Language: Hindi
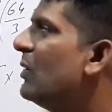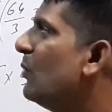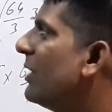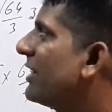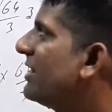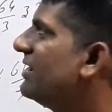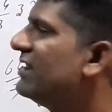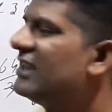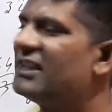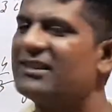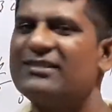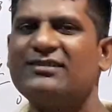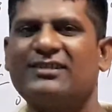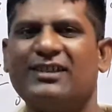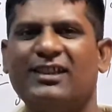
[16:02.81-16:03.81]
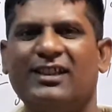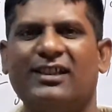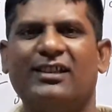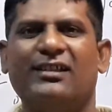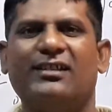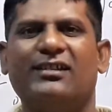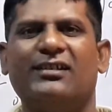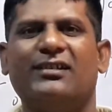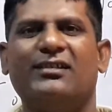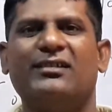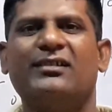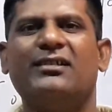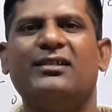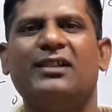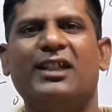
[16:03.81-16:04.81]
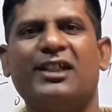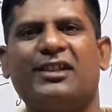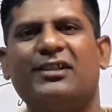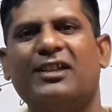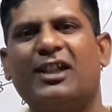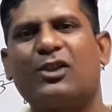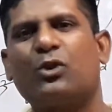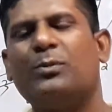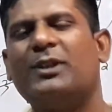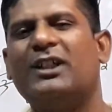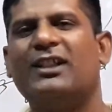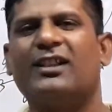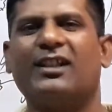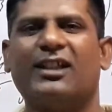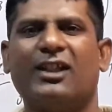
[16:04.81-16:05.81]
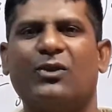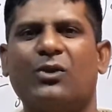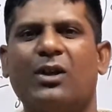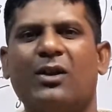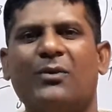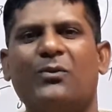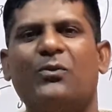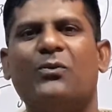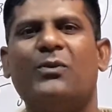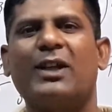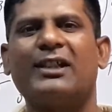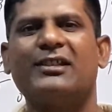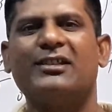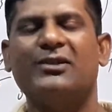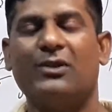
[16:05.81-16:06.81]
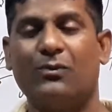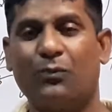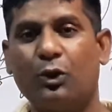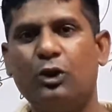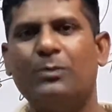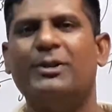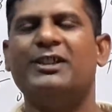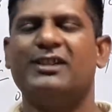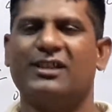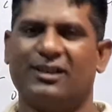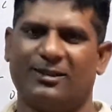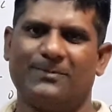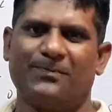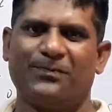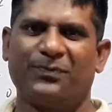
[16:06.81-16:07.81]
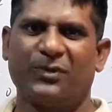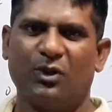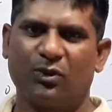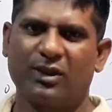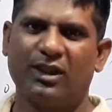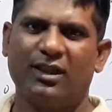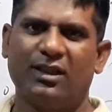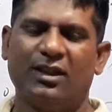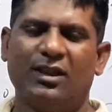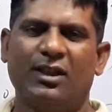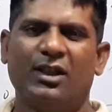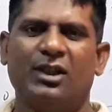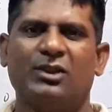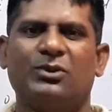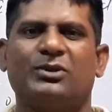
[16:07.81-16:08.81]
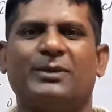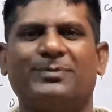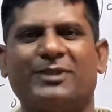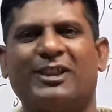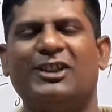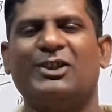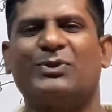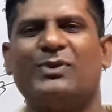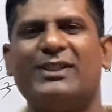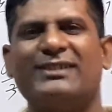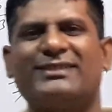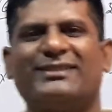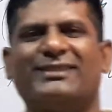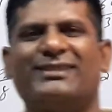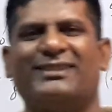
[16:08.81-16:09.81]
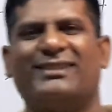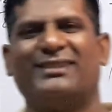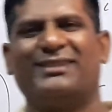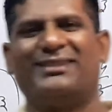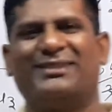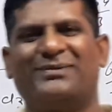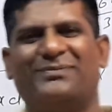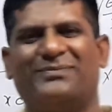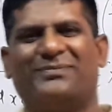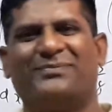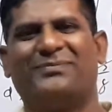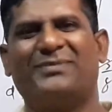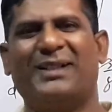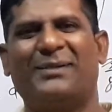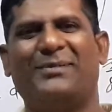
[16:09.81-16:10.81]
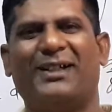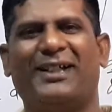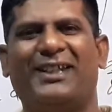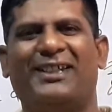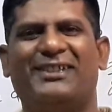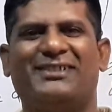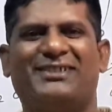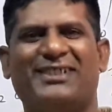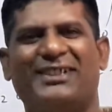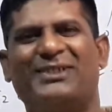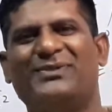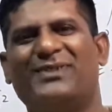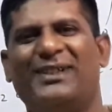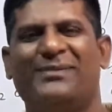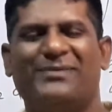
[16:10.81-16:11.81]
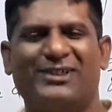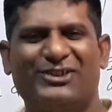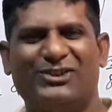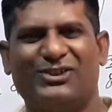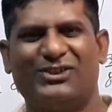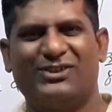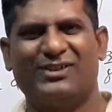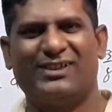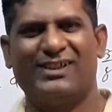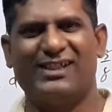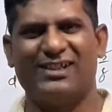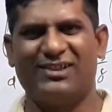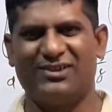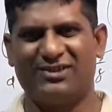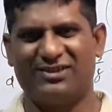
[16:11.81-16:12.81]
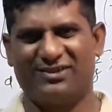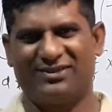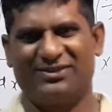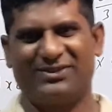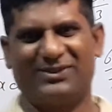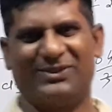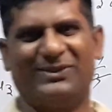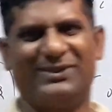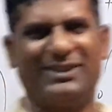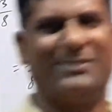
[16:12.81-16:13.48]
वेक्टर इंटीग्रेशन से एक नया टॉपिक लेकर के आऊँगा वॉल्यूम इंटीग्रल ओके तो तब तक के लिए स्टूडेंट्स बाय बाय थैंक यू वेरी मच एंड ऑल